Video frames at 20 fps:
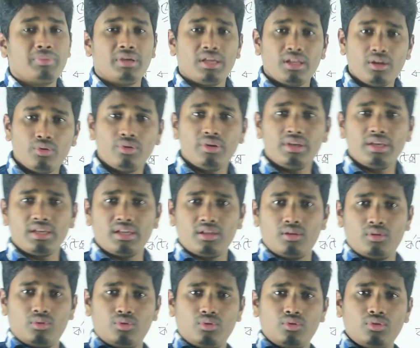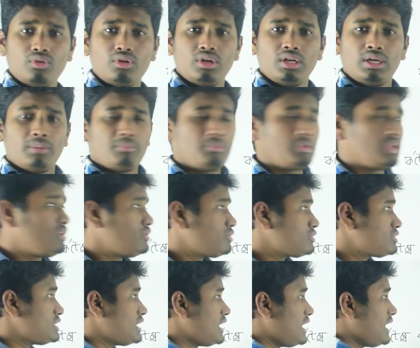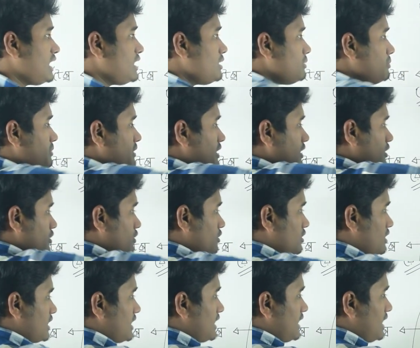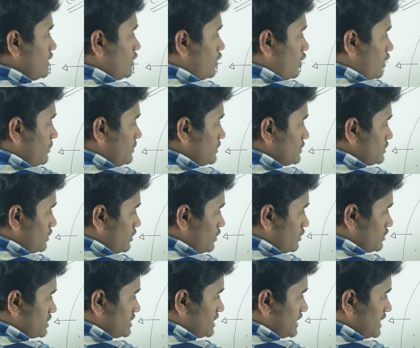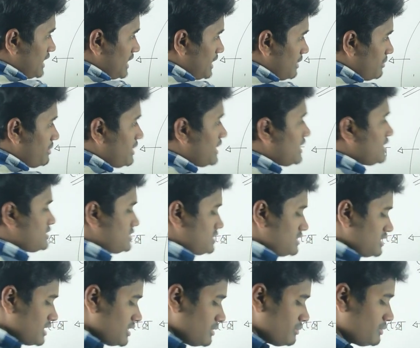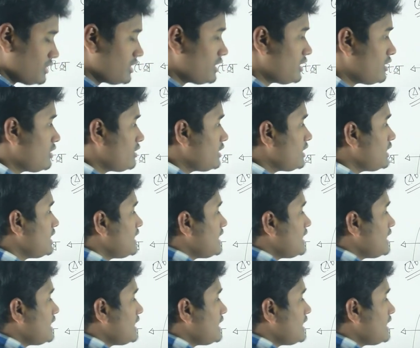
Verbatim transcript: বের হয়ে গেল মানে হচ্ছে এই বৃক্ষটার এই অবতল অংশের এই ভাঁজটাকে বলা হয়